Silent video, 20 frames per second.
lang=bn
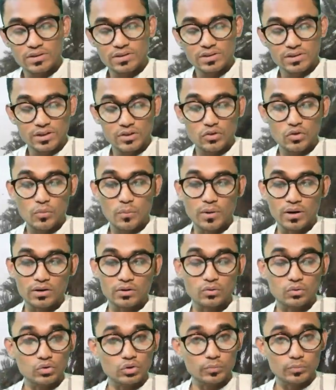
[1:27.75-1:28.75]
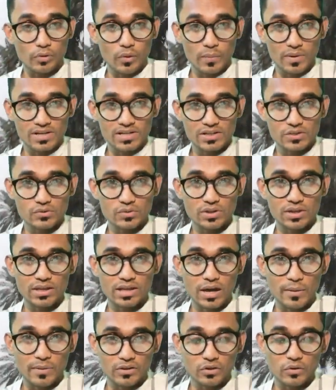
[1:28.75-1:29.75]
তৃতীয়বার কোনো প্রবাসী যদি
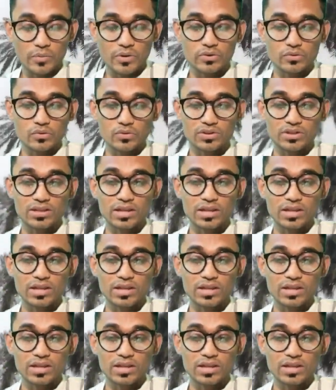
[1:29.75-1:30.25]
ইকামা নবায়ন করতে